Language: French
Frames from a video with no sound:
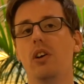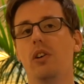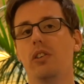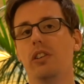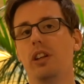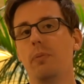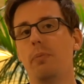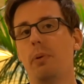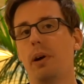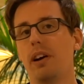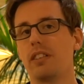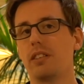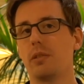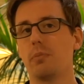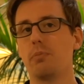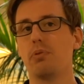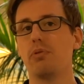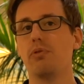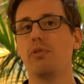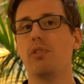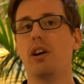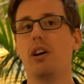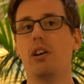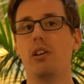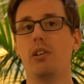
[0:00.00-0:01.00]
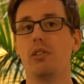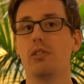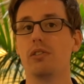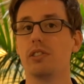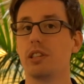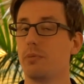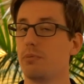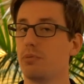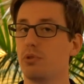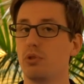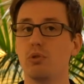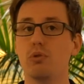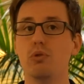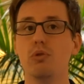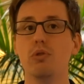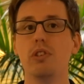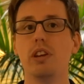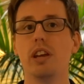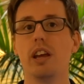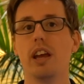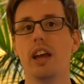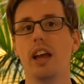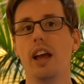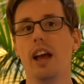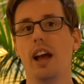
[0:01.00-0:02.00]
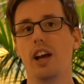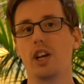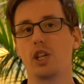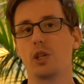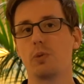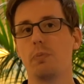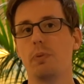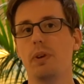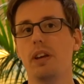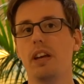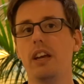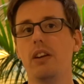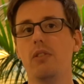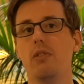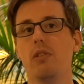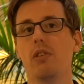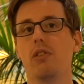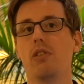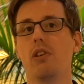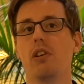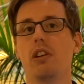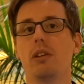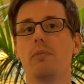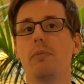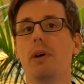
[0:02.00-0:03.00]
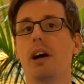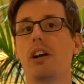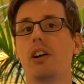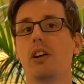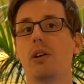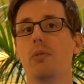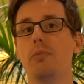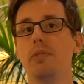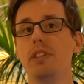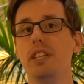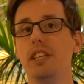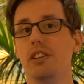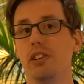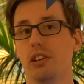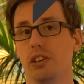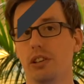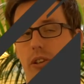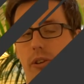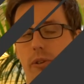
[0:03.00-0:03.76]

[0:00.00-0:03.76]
On a par exemple pu voir euh, Samsung, HP ou encore des marques comme Nikon.